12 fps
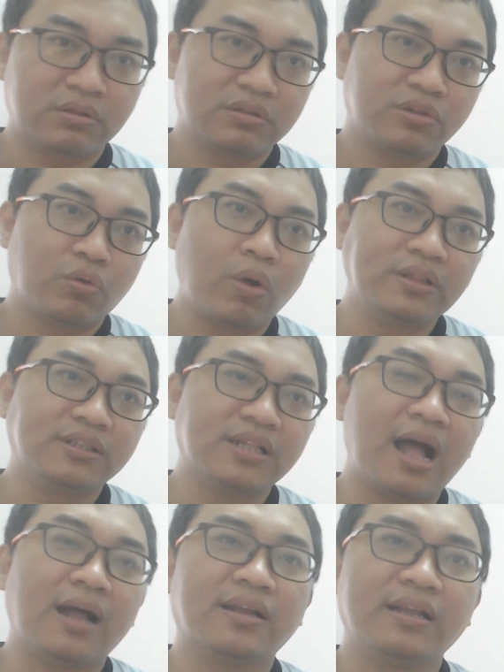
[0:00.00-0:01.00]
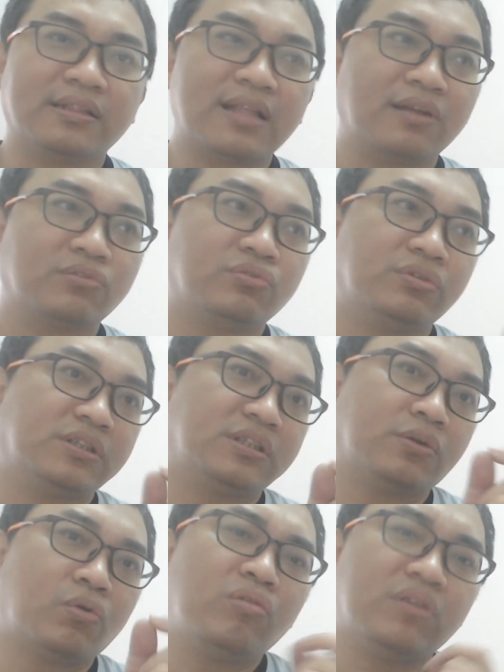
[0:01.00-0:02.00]
官煞可以当做是
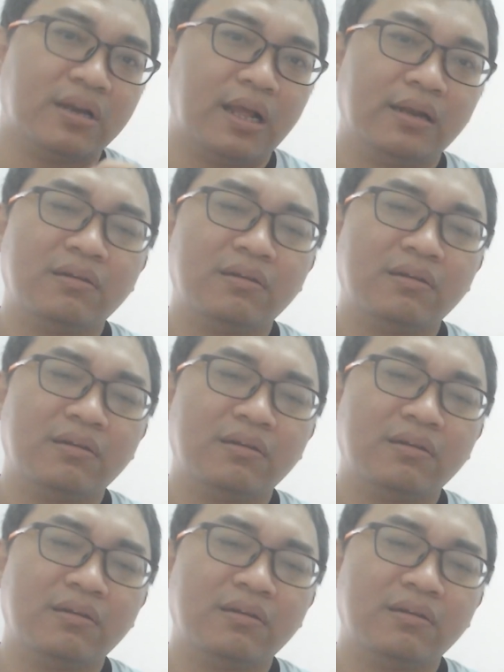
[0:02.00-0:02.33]
困难，